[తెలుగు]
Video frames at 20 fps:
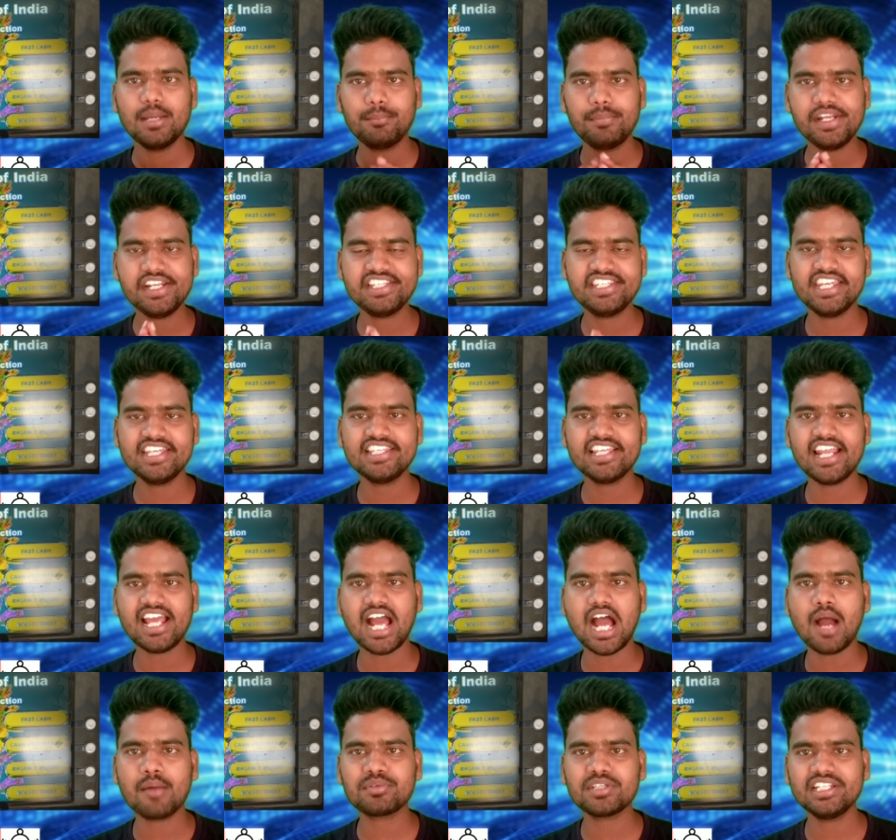పిన్ చేంజ్ అనే
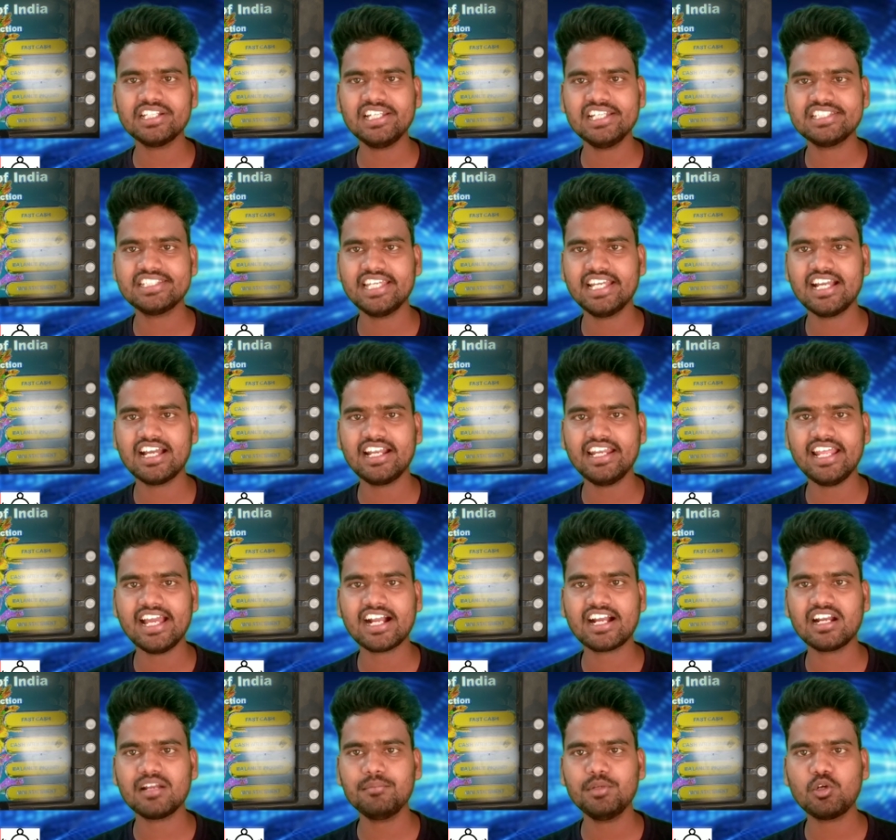ఆప్షన్ క్లిక్ చేయగానే
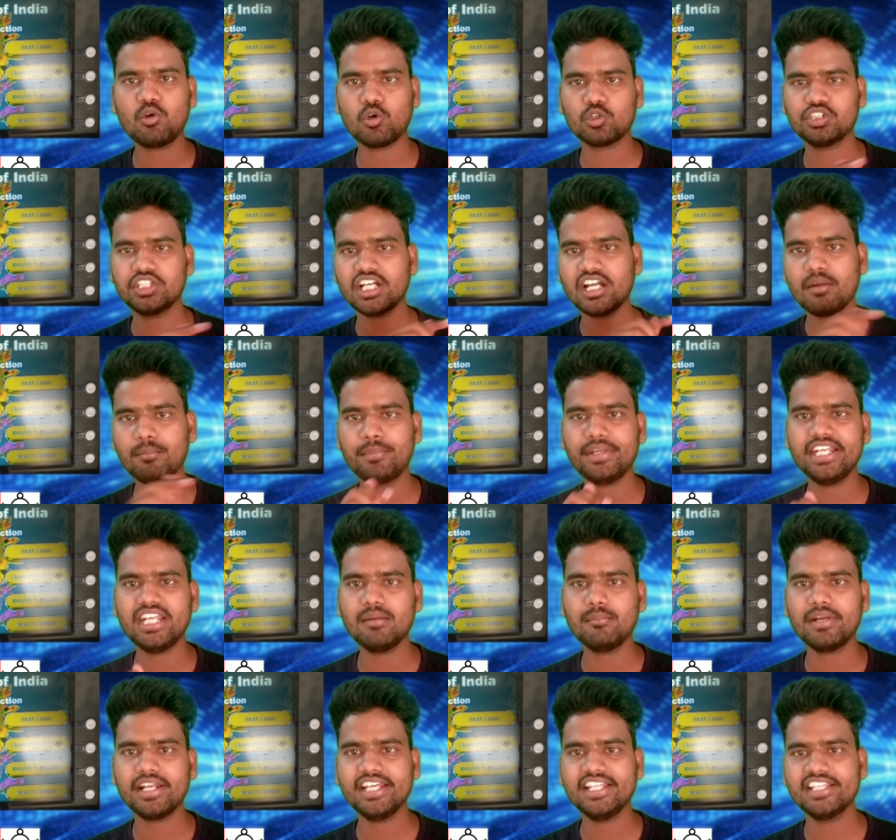అక్కడ మీకు కొత్తగా పిన్
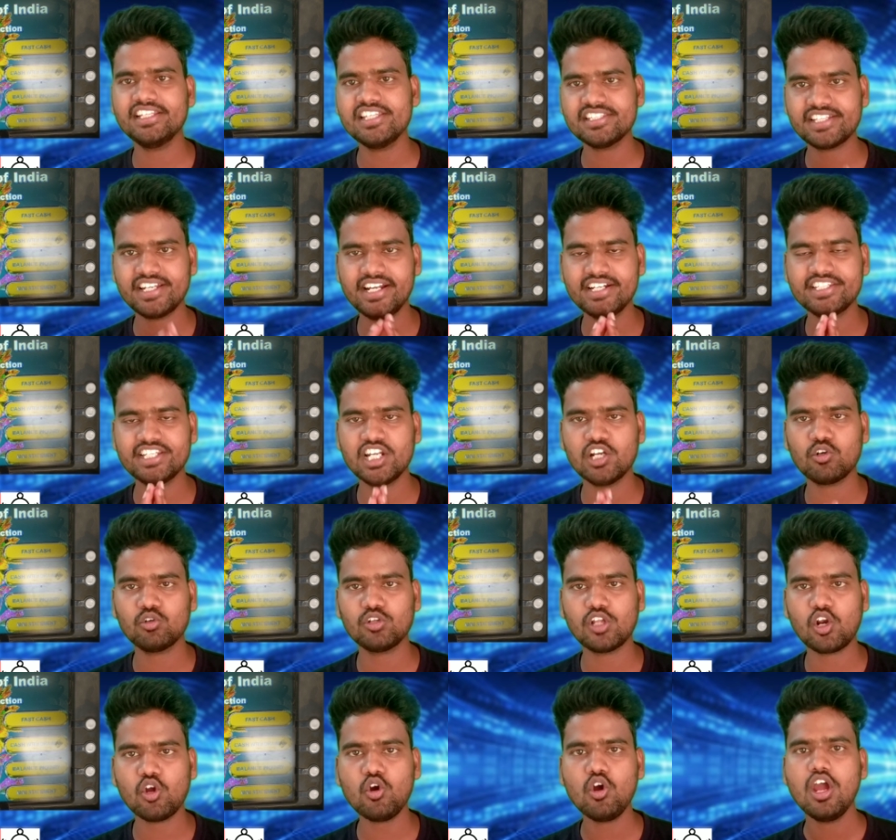నెంబర్ ఏదైతే క్రియేట్
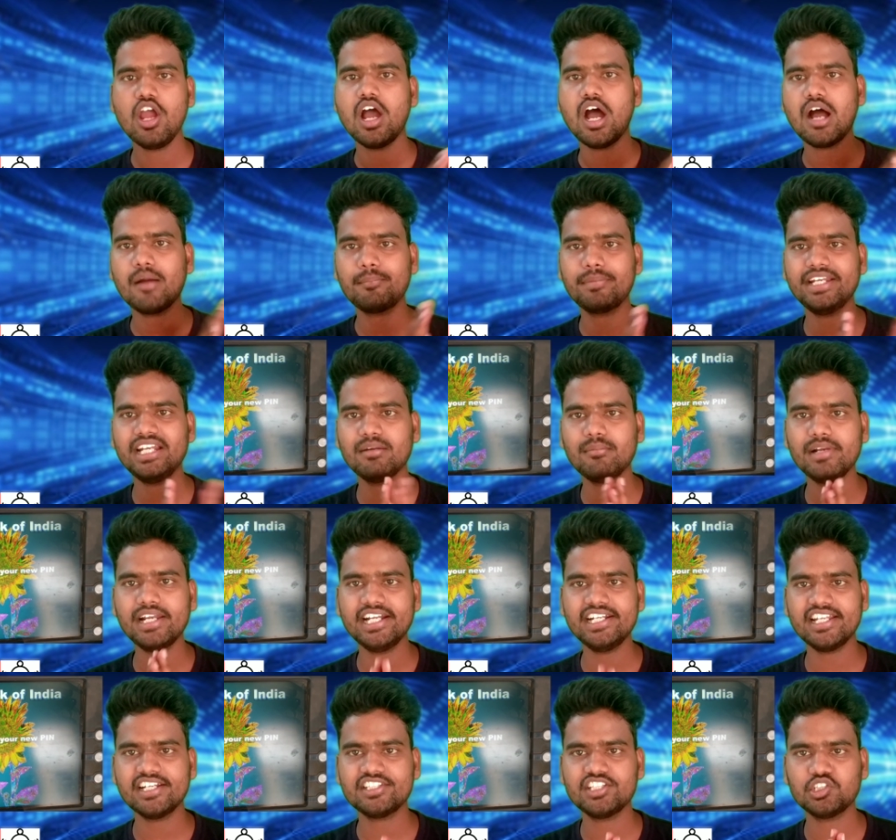చేయాలనుకున్నారో ఆ పిన్ నెంబర్
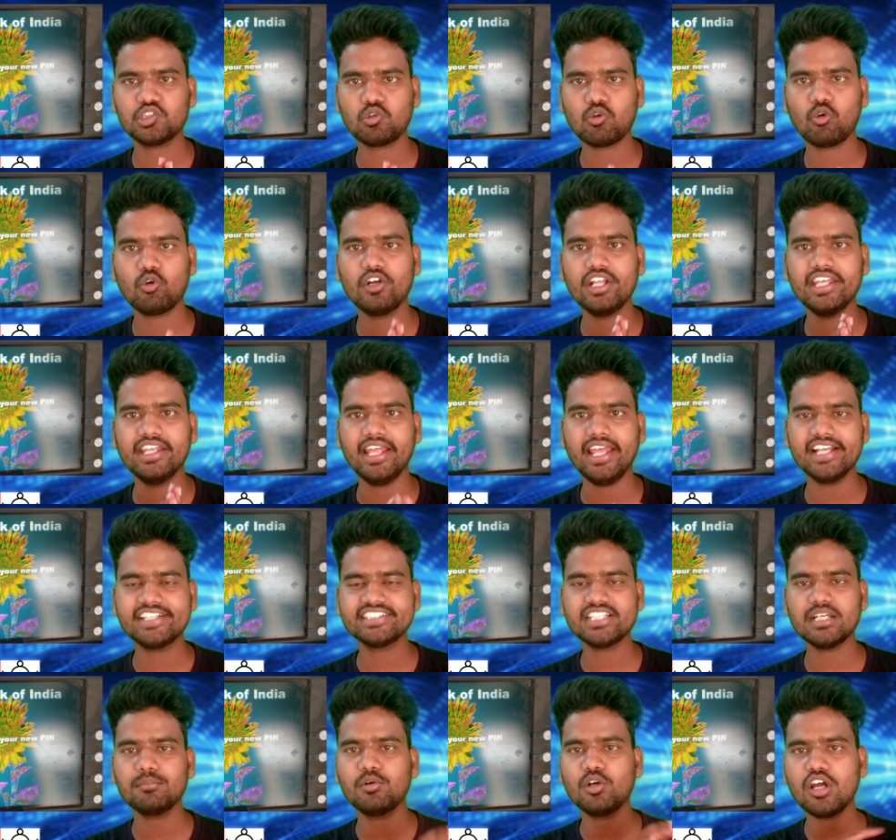ఎంటర్ చేసుకోండి
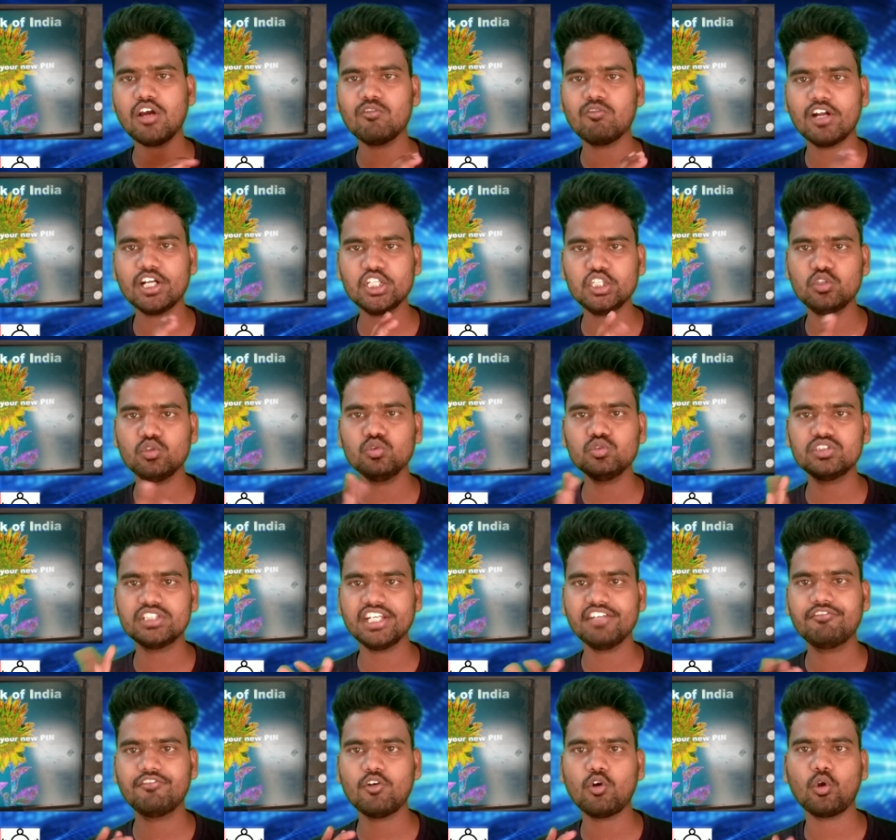ఎగ్జాంపుల్గా వన్ టూ
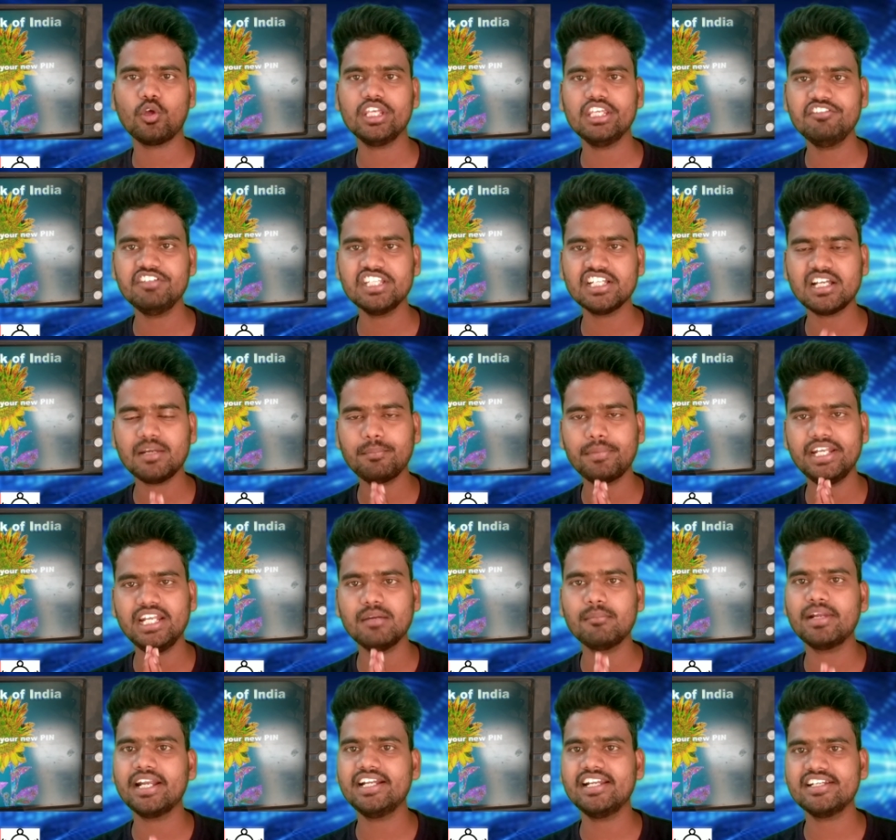త్రీ ఫోర్ ఈ విధంగా పిన్
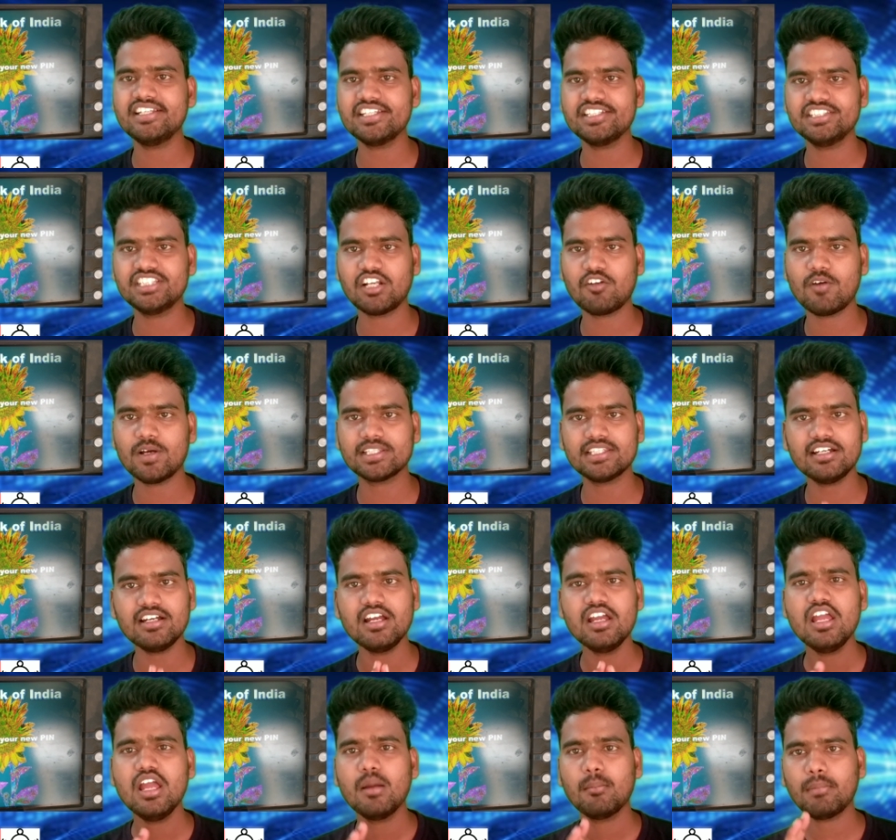నెంబర్ ఎంటర్ చేసిన తర్వాత
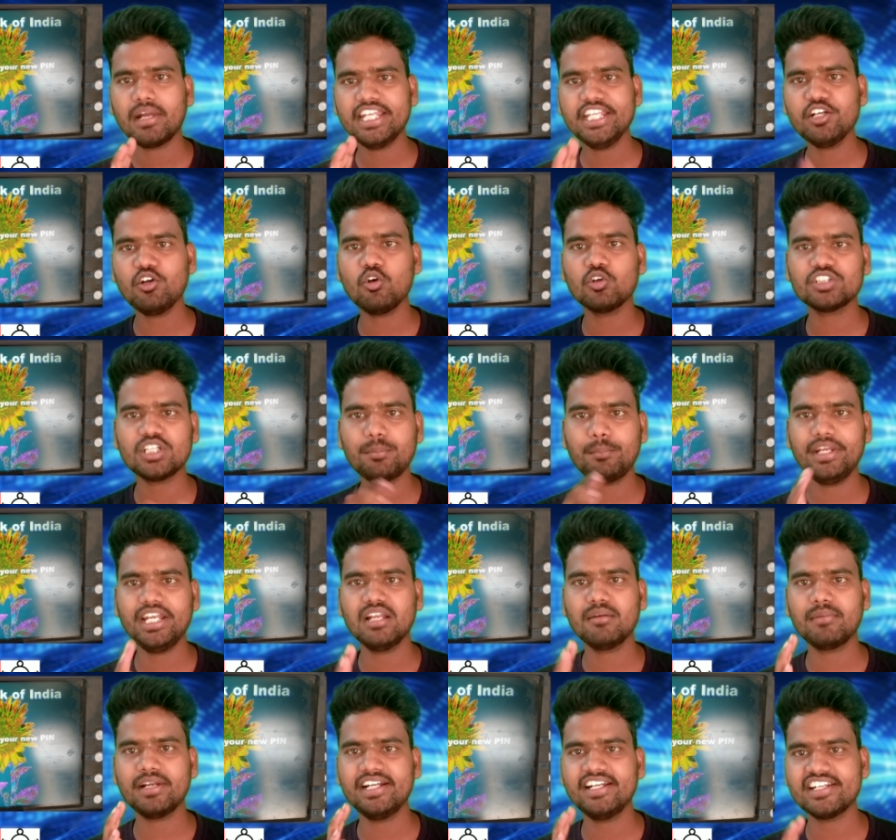మళ్ళీ ఇంకోసారి పిన్
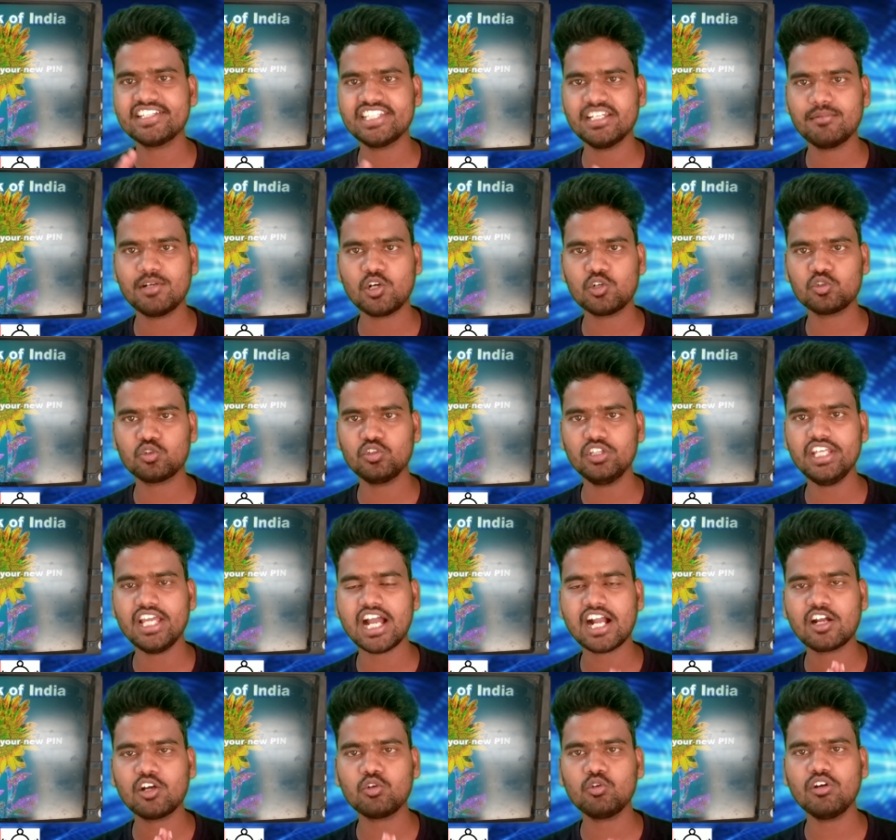నెంబర్ ఎంటర్ చేయమని అడుగుతుంది
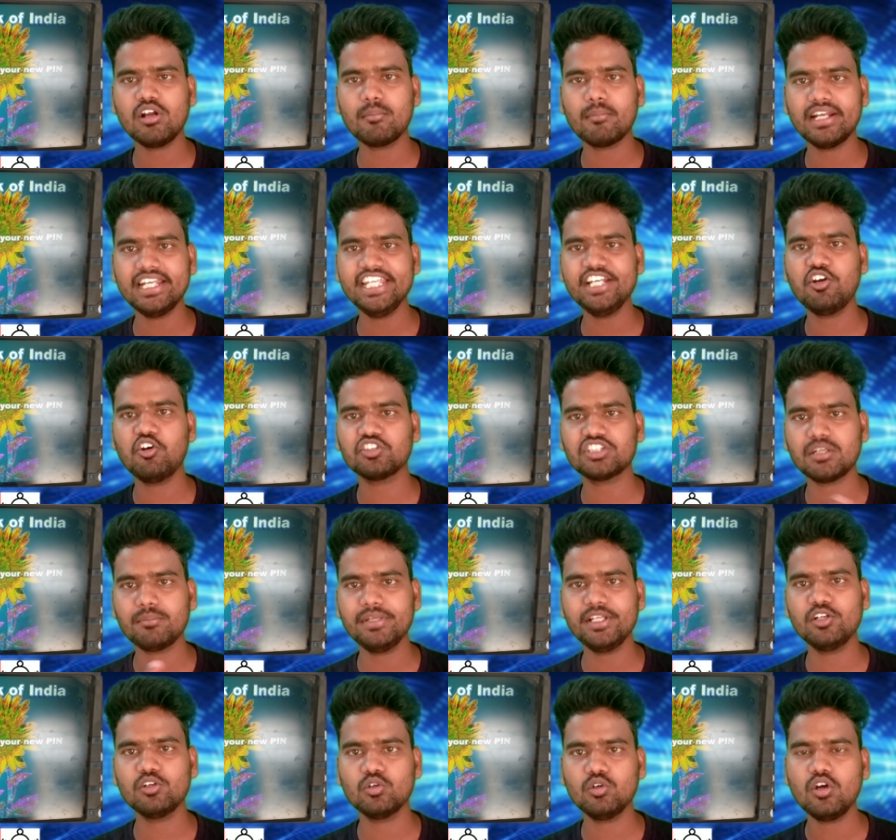అక్కడ కూడా మళ్ళీ ఇంకోసారి
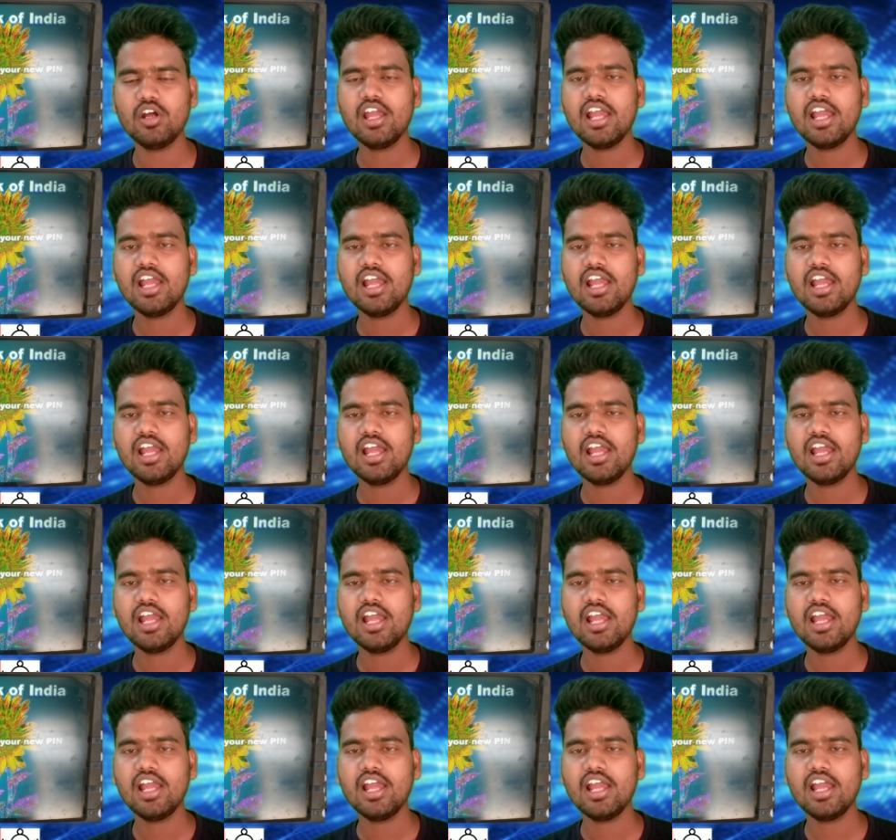మీరు